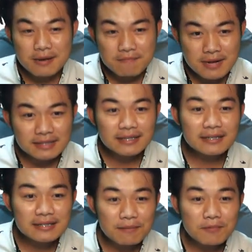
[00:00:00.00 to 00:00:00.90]
เมื่อเสร็จ
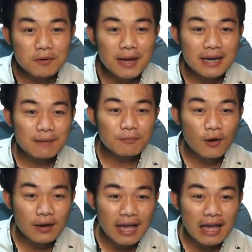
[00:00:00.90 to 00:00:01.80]
สับออกมาเรียบร้อย
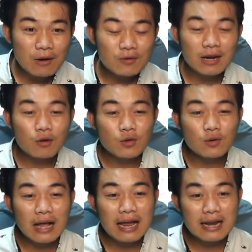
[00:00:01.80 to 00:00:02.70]
แล้ว เราต้อง
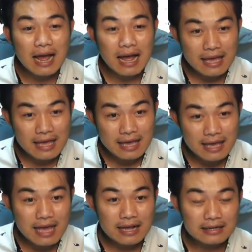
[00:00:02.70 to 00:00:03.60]
การหา
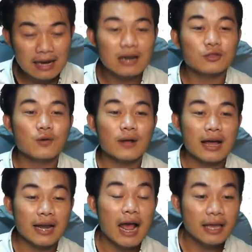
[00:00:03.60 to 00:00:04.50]
ax และเราต้องการ
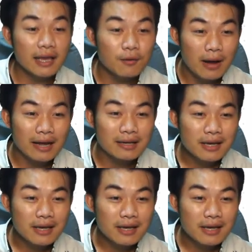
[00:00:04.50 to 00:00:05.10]
หา ay